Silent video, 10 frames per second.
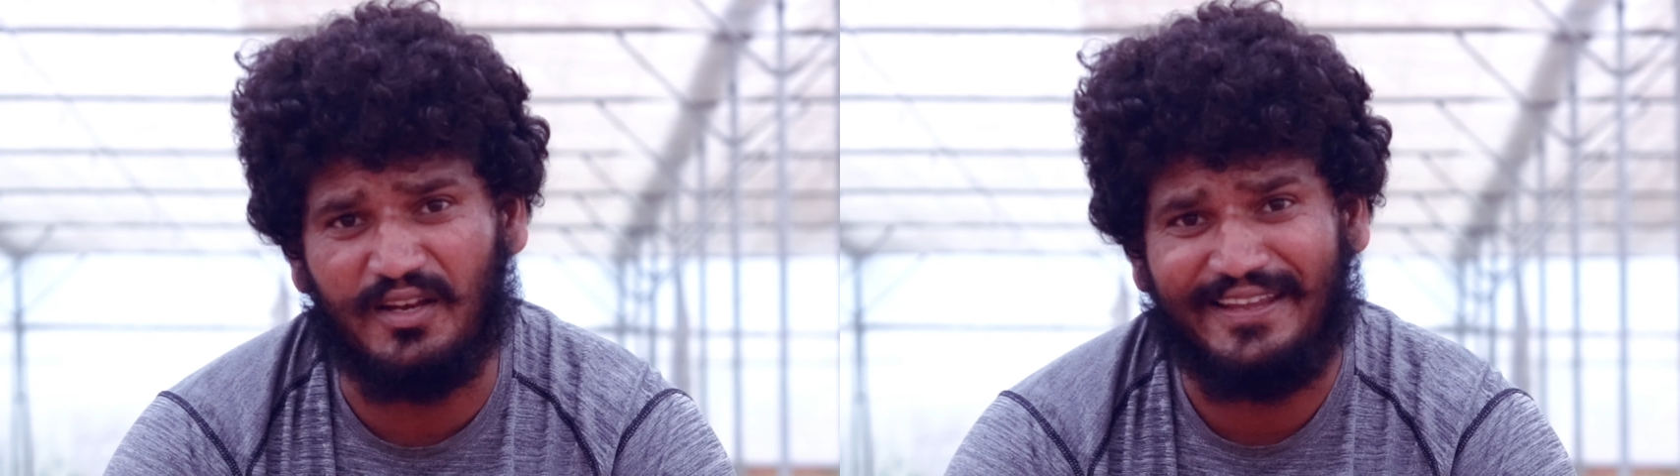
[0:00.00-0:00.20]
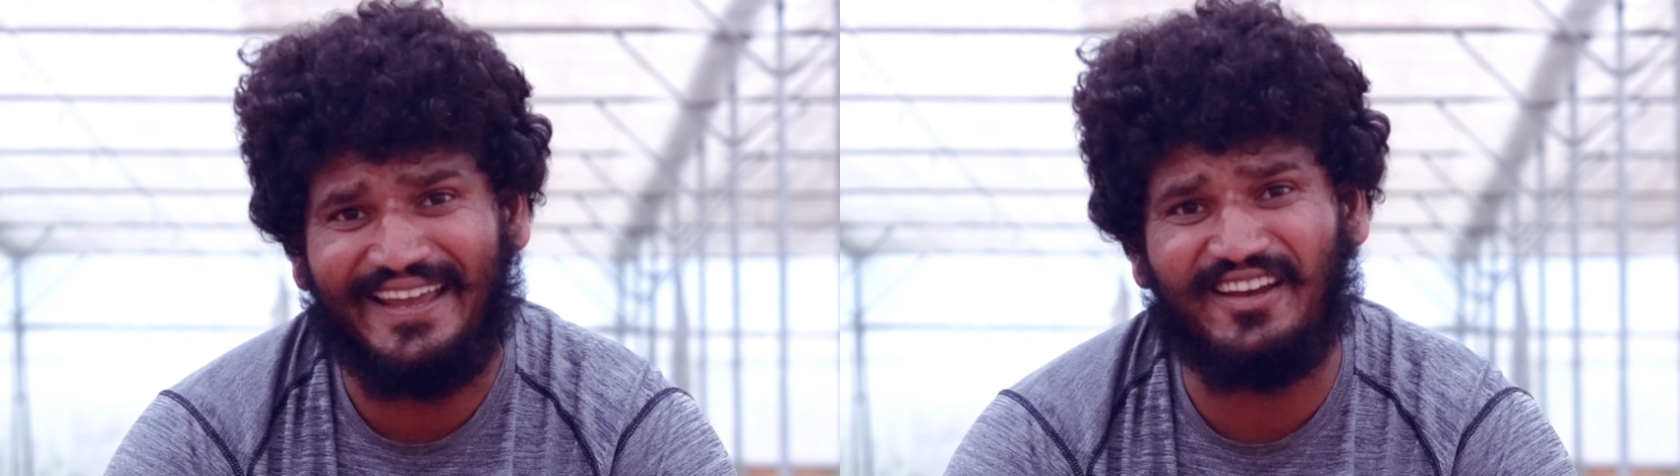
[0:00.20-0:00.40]

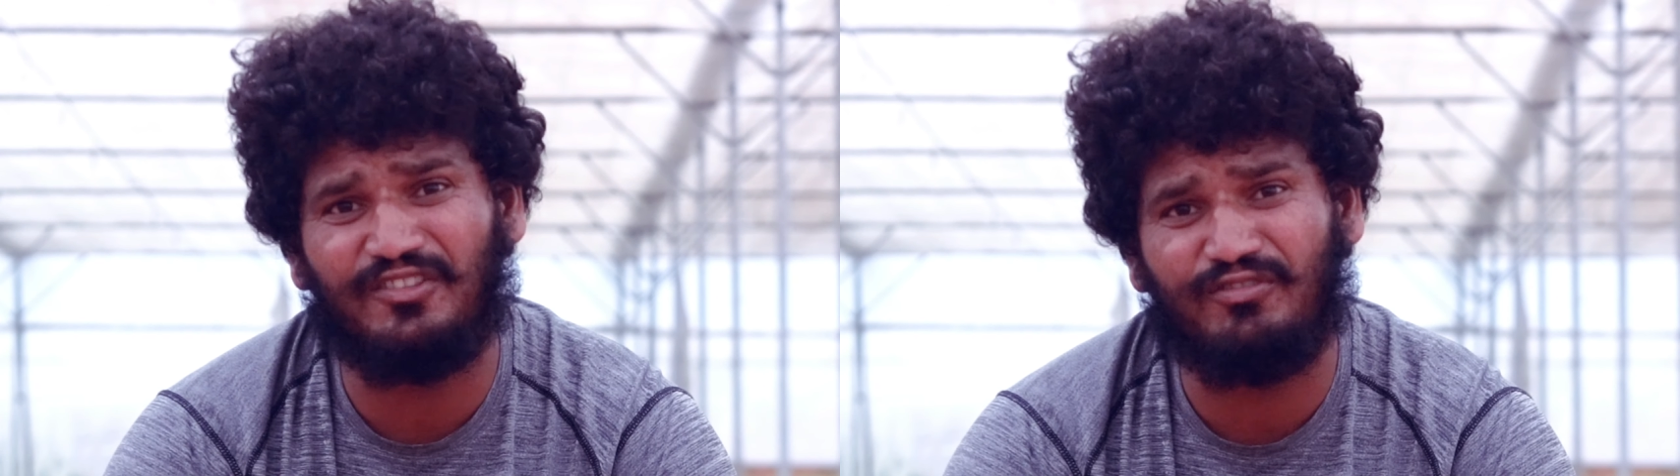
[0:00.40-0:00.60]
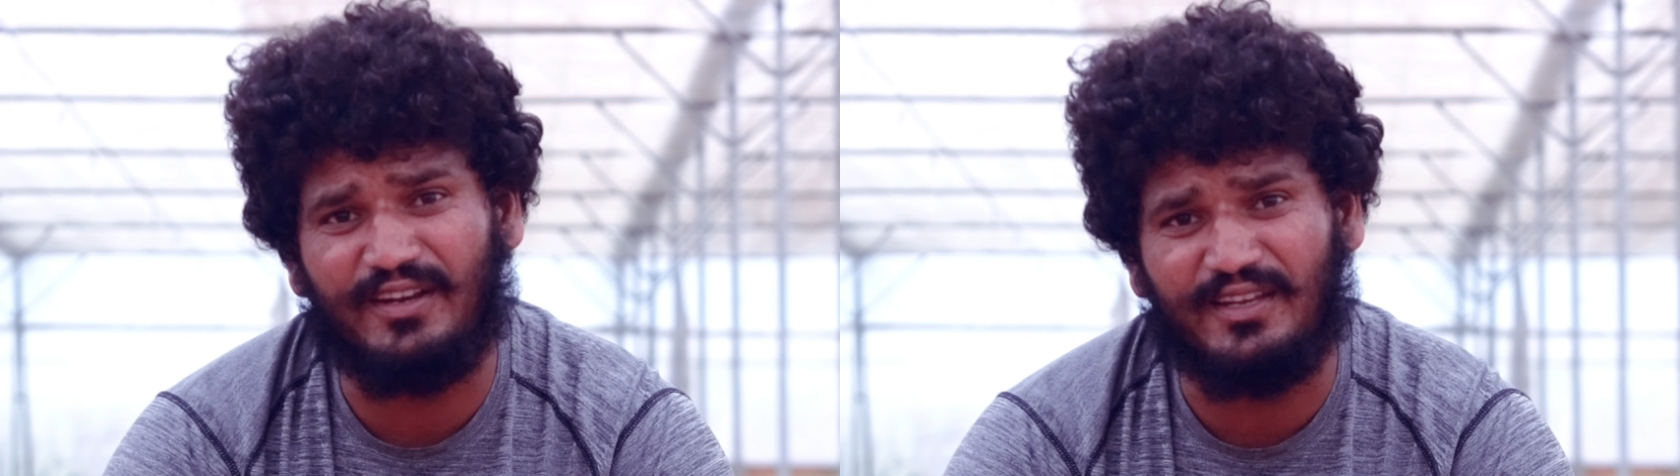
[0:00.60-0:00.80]

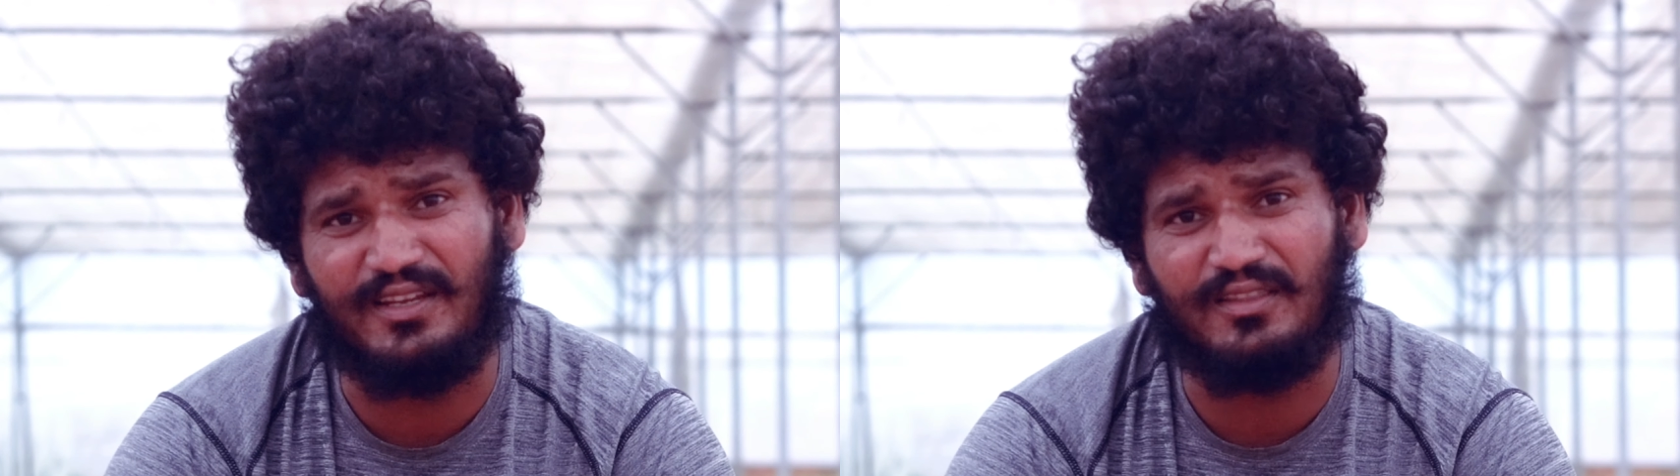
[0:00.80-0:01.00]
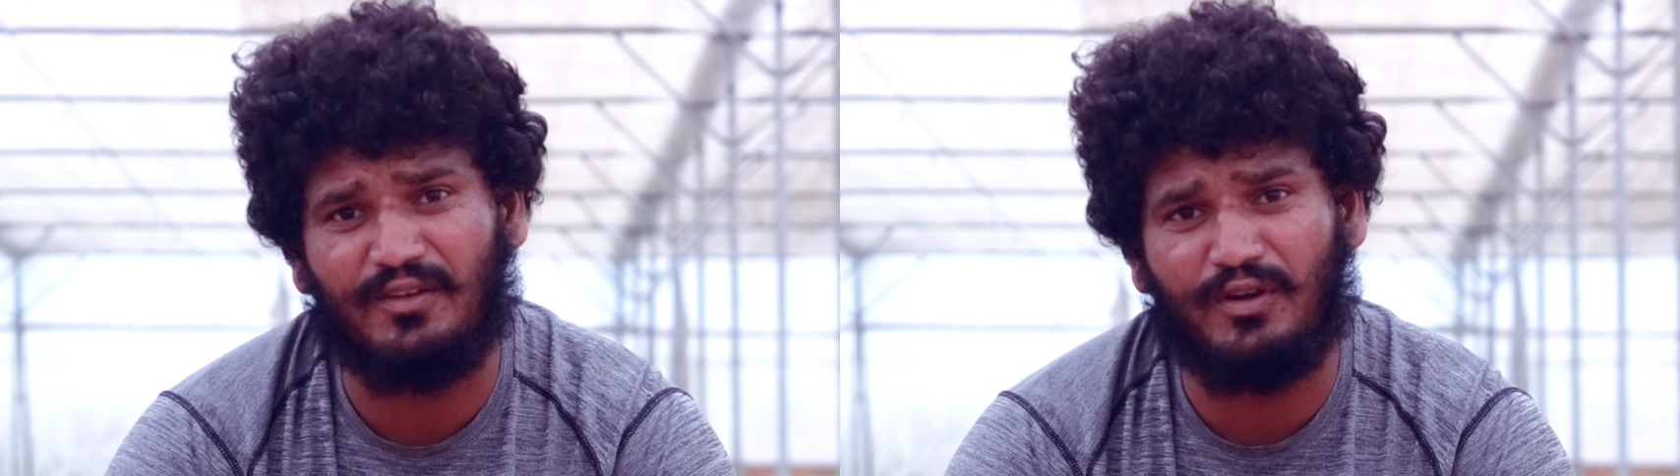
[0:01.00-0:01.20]
నాయకత్వాన్ని
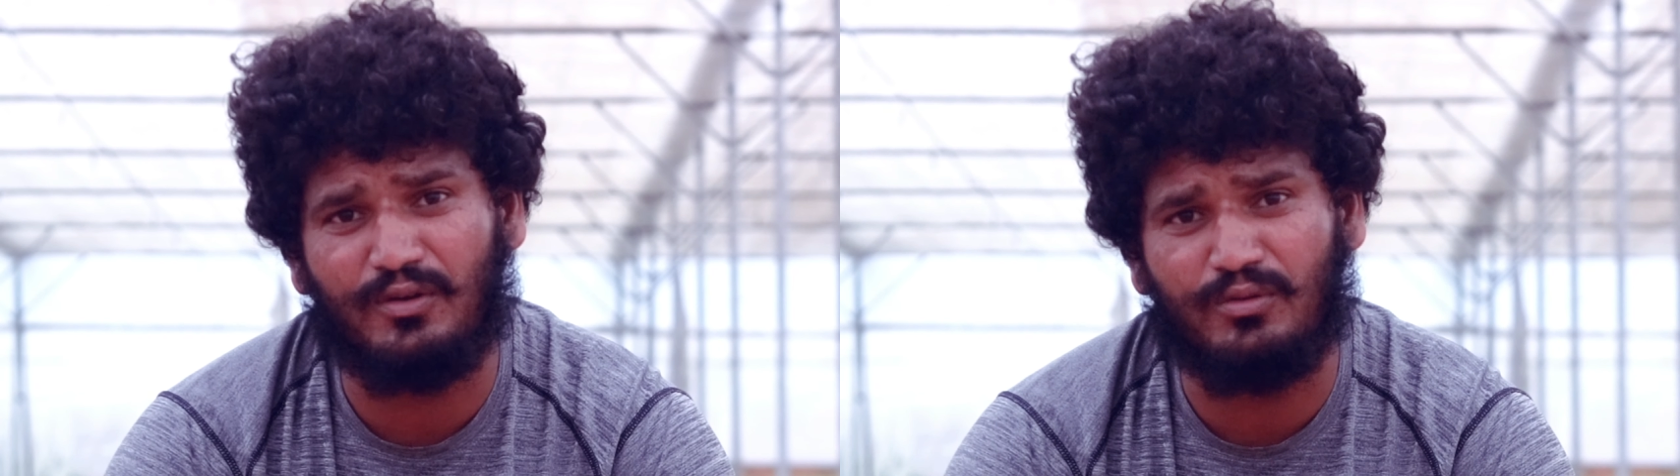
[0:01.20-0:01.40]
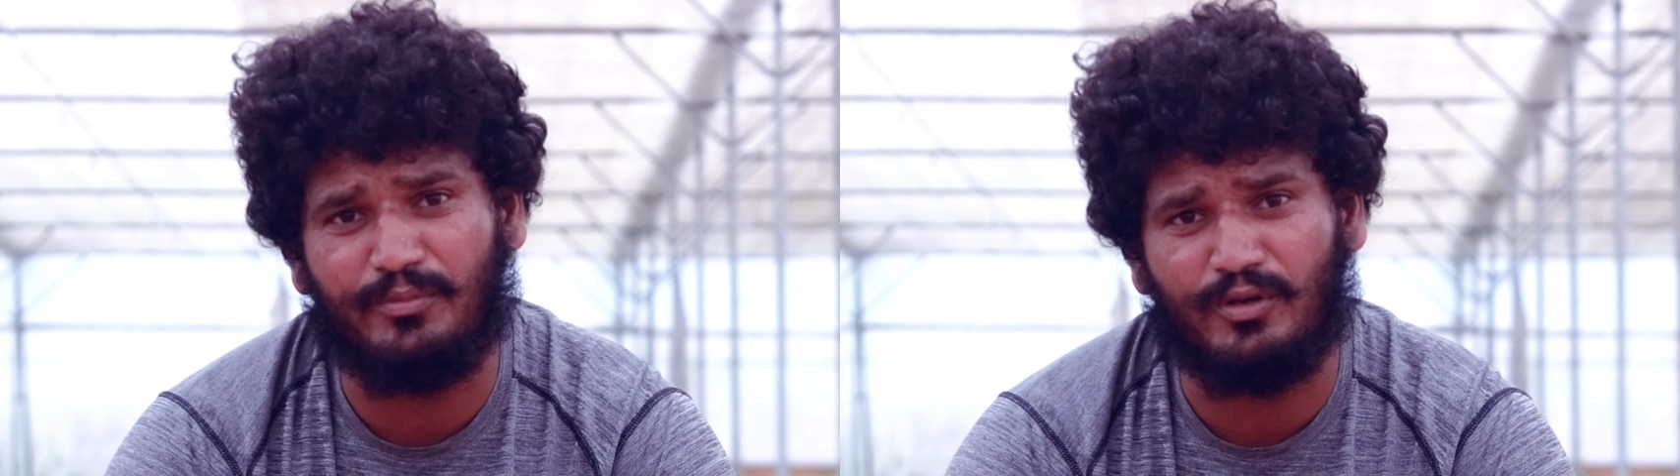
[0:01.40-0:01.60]

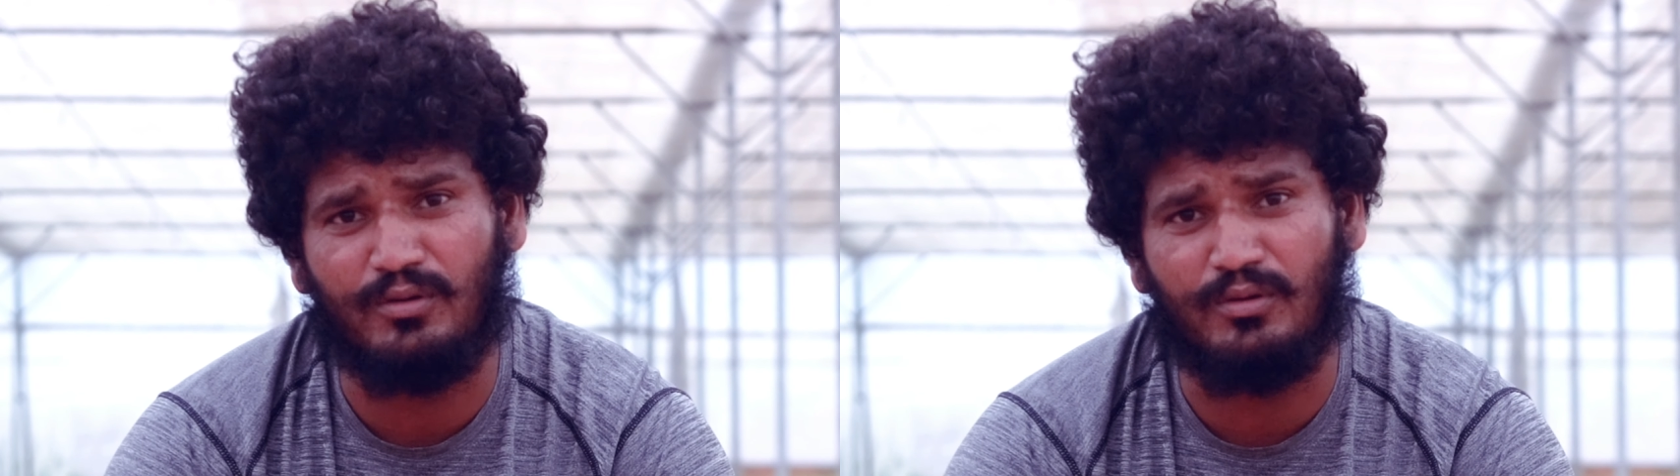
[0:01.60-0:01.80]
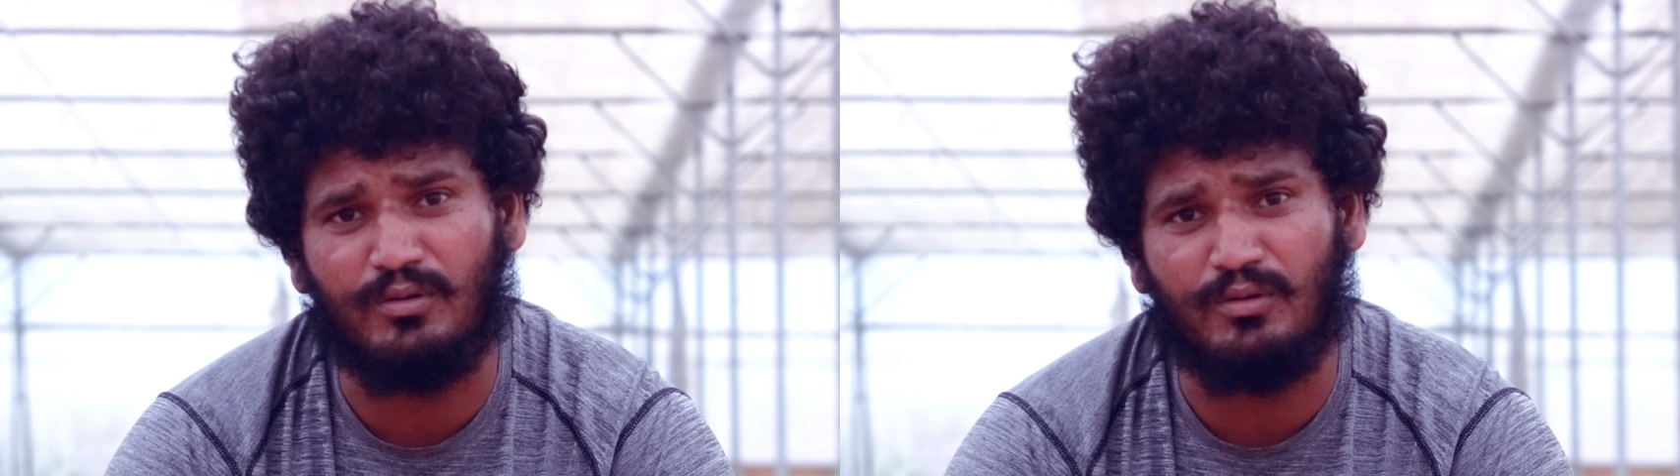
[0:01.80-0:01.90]
ఎంతవరకు మీరు